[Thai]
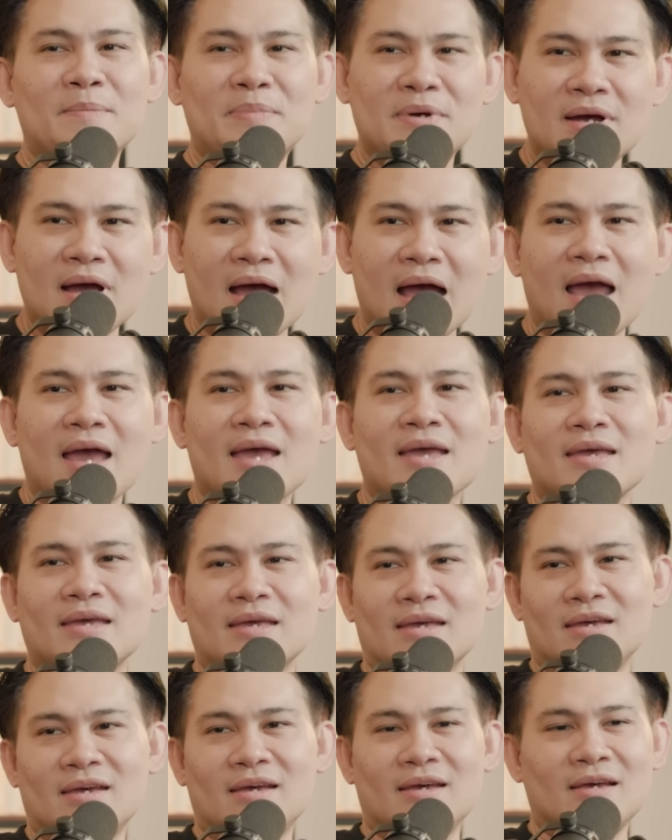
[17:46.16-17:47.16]
เพื่อให้
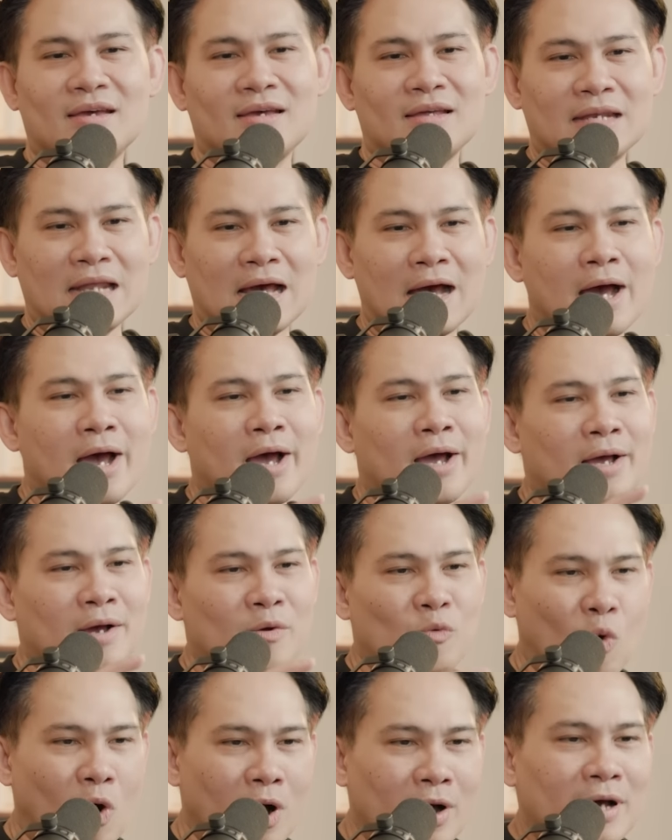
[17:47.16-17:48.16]
เนอะ
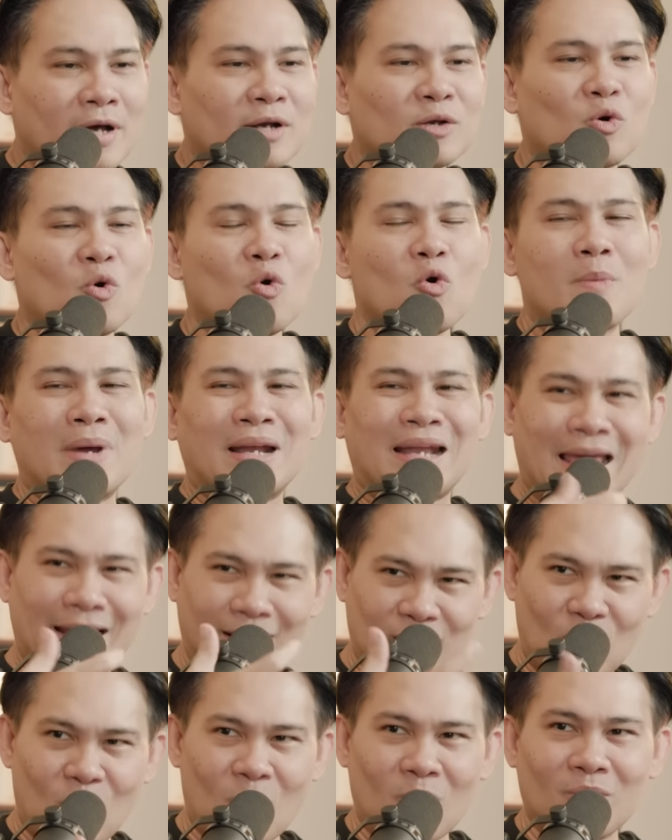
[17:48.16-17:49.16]
วงเงินกู้มันเล็ก
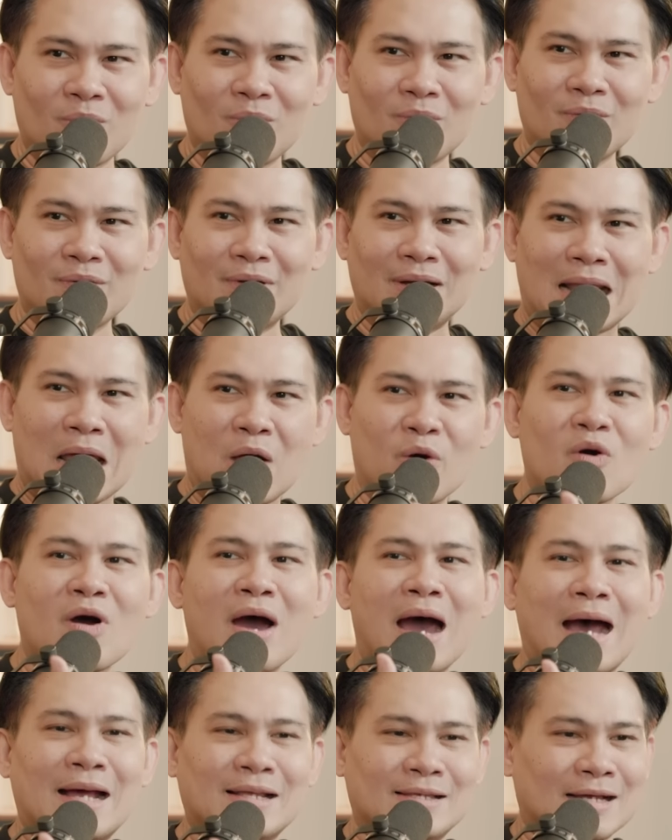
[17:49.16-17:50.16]
ลงแล้วก็
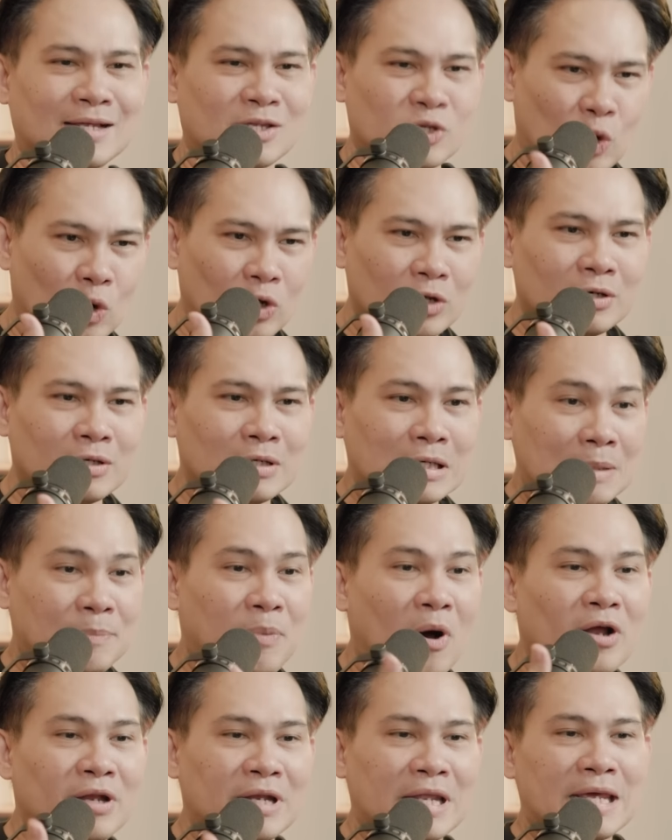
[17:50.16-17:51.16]
อาจจะชนหรือ
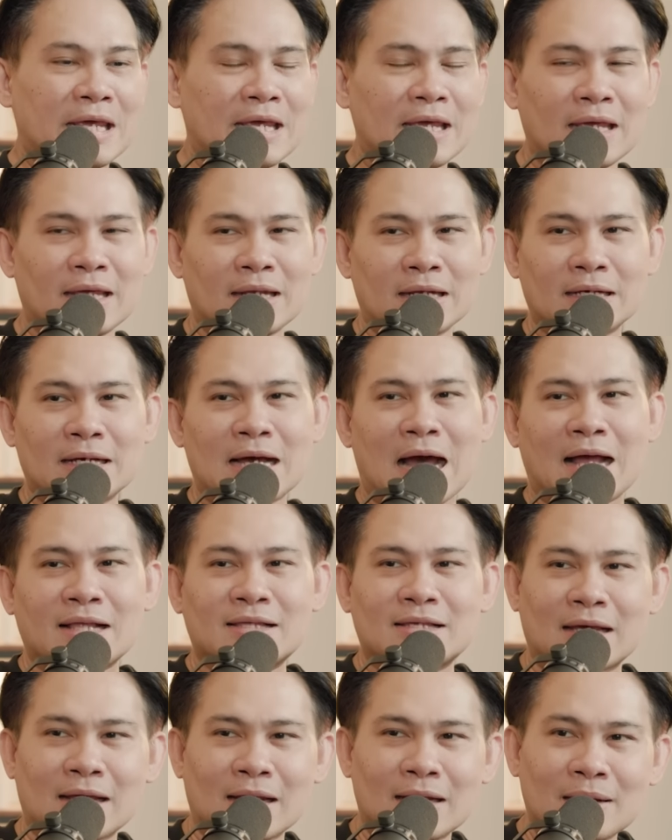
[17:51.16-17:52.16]
พอดีหรืออาจ
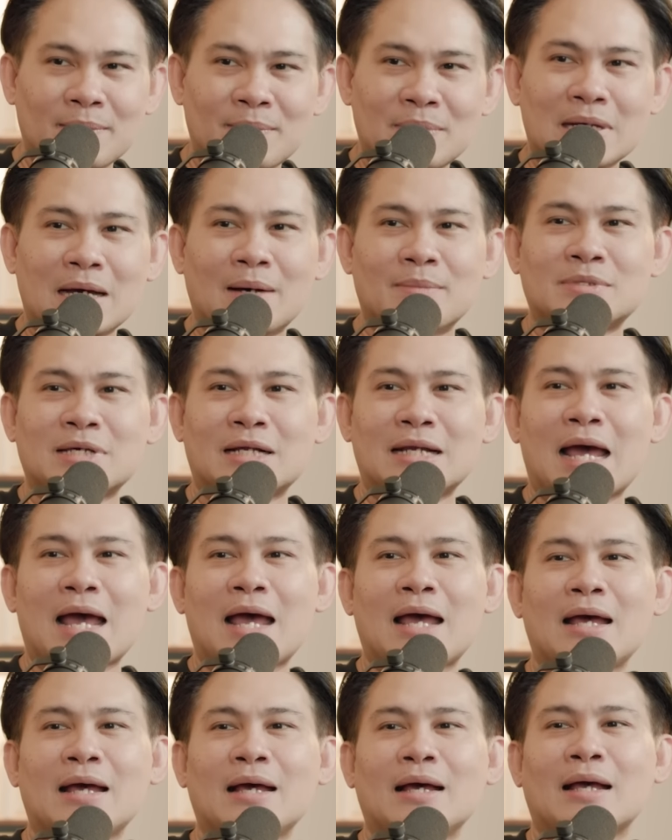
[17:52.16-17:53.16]
จะเลื่อมๆชนะ
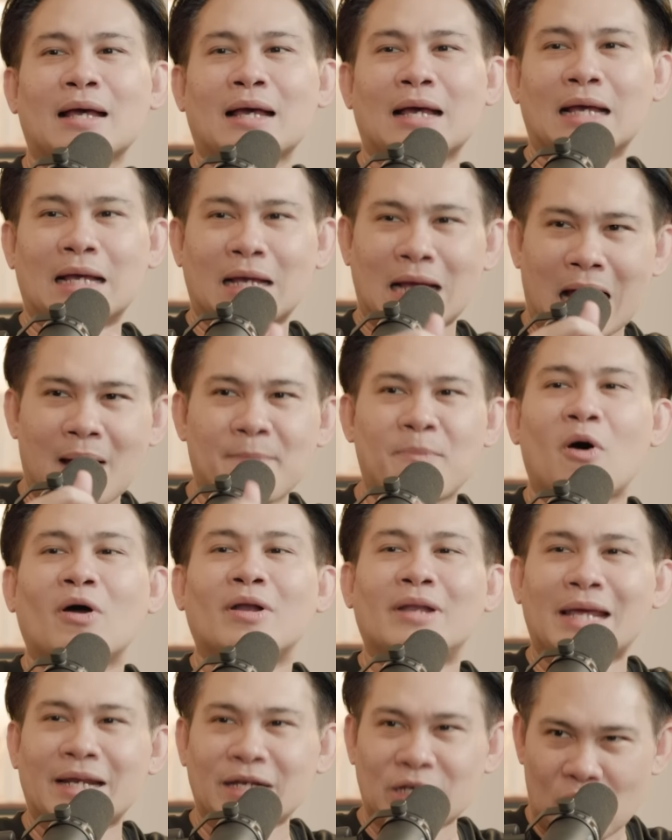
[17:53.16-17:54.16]
ค่าผ่อน
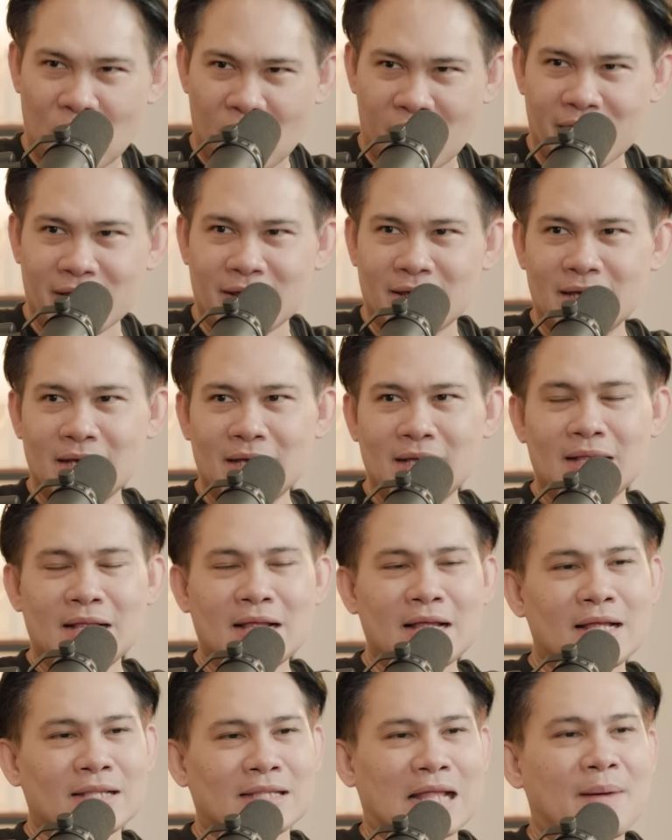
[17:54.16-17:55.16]
เล็กน้อย
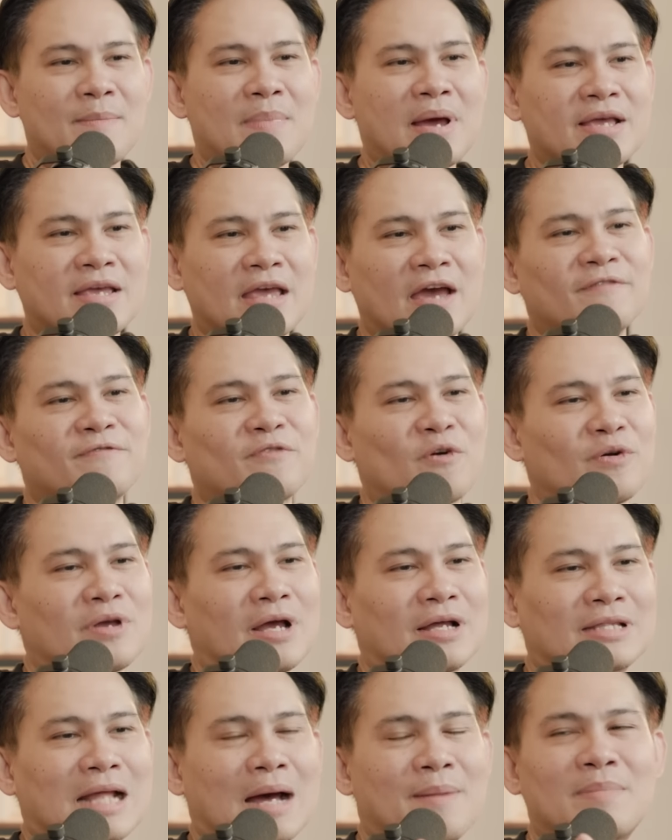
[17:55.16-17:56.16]
ทำให้แคชโฟลว์อ
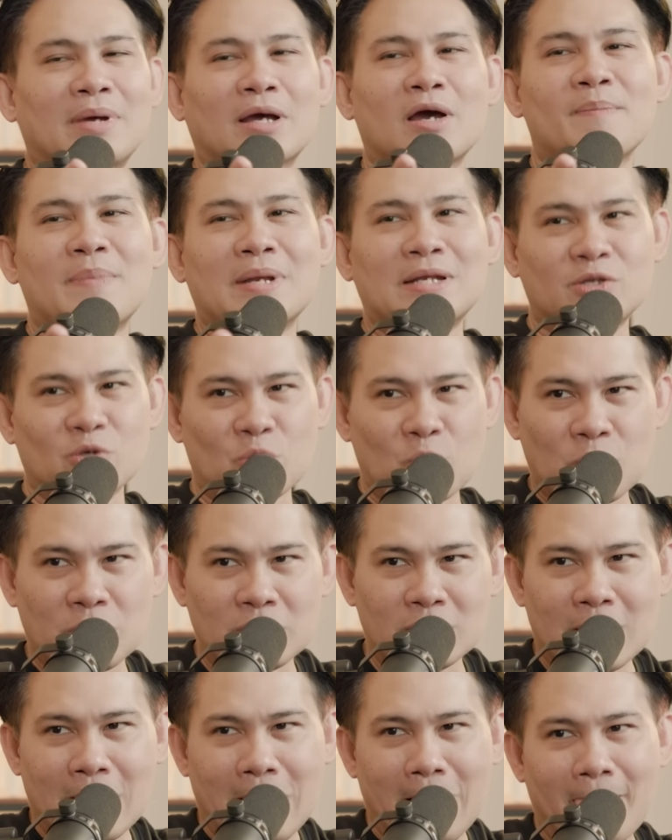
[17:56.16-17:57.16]
ย่างต่ำมันก็เป็นศูน
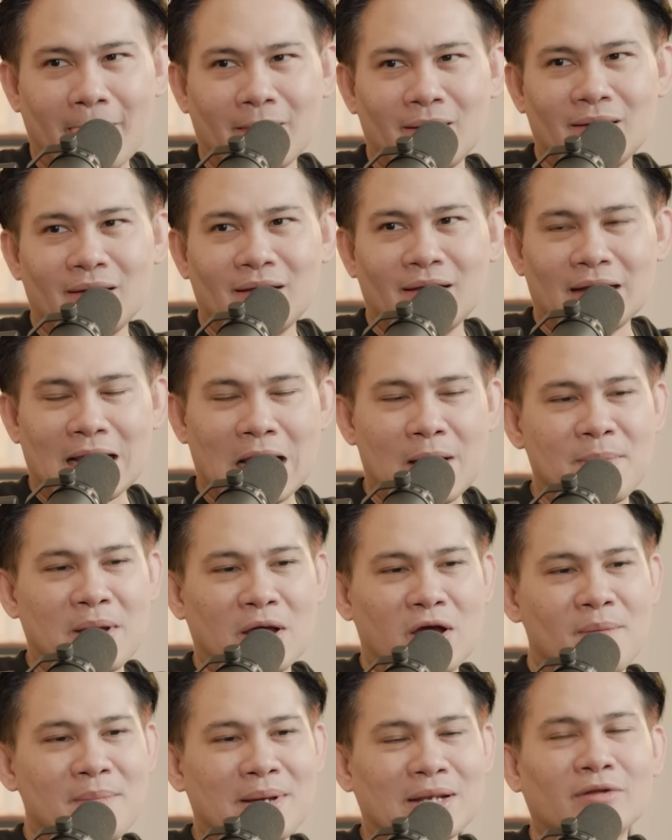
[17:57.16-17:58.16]
ย์แล้วมัน
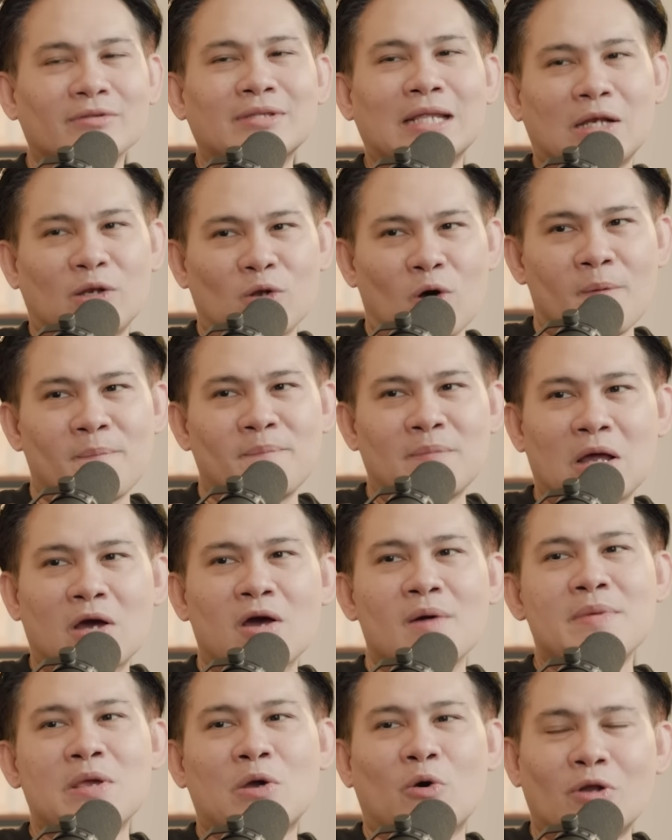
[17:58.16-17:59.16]
ก็ไม่ต้องติดลบแล้ว
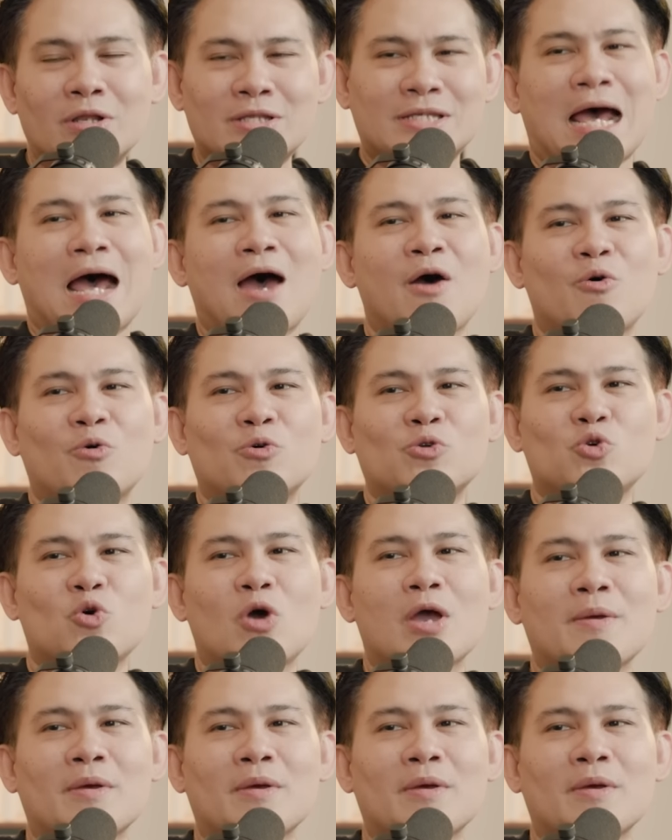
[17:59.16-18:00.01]
ก็มีคนเช่าช่ว